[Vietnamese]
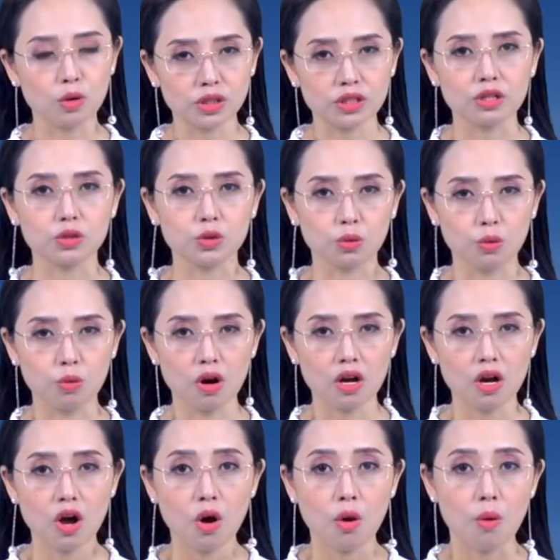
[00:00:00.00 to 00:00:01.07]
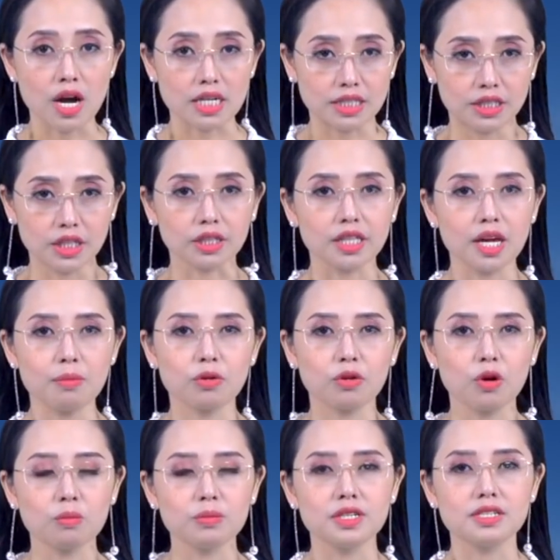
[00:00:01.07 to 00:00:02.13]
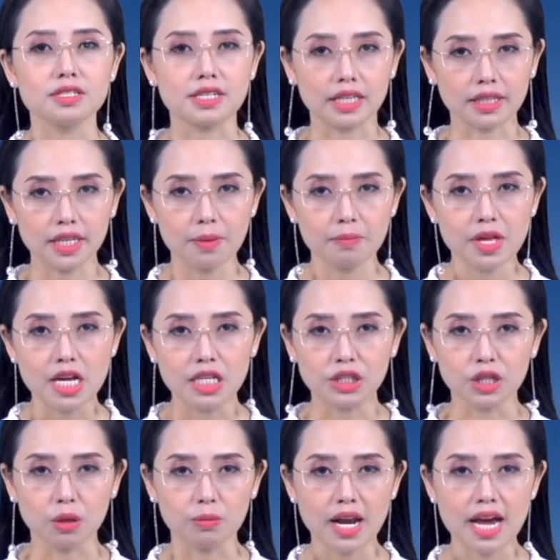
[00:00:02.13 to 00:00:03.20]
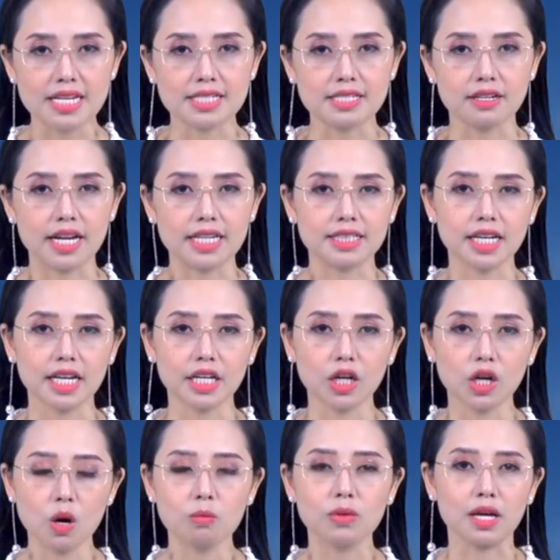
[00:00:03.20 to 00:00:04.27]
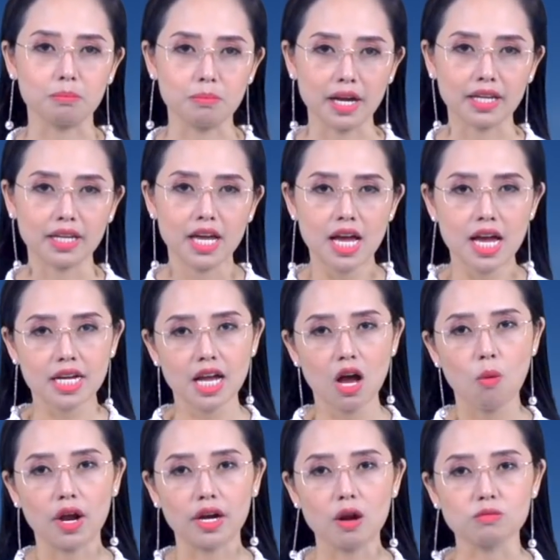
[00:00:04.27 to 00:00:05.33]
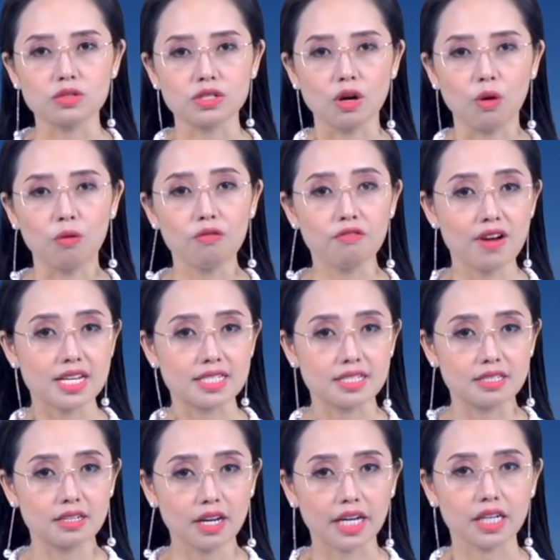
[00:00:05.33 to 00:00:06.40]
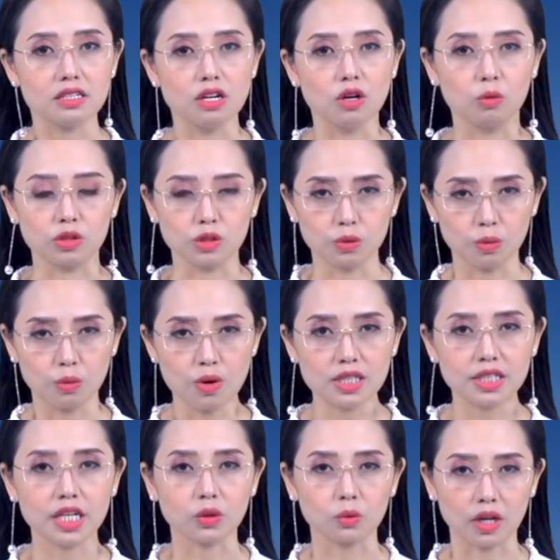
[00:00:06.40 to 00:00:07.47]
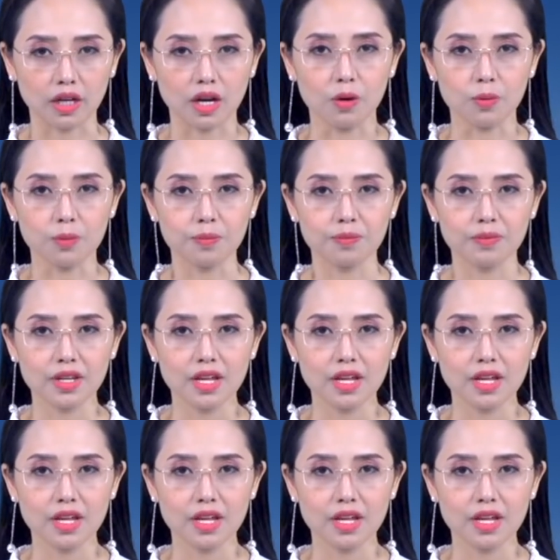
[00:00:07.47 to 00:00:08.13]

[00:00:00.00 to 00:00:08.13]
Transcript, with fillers: hỗ trợ Trung Quốc hoặc trực tiếp cũng như gián tiếp chống lại sự cạnh tranh không lành mạnh, các hoạt động xấu và sức ảnh hưởng của Trung Quốc trên toàn cầu.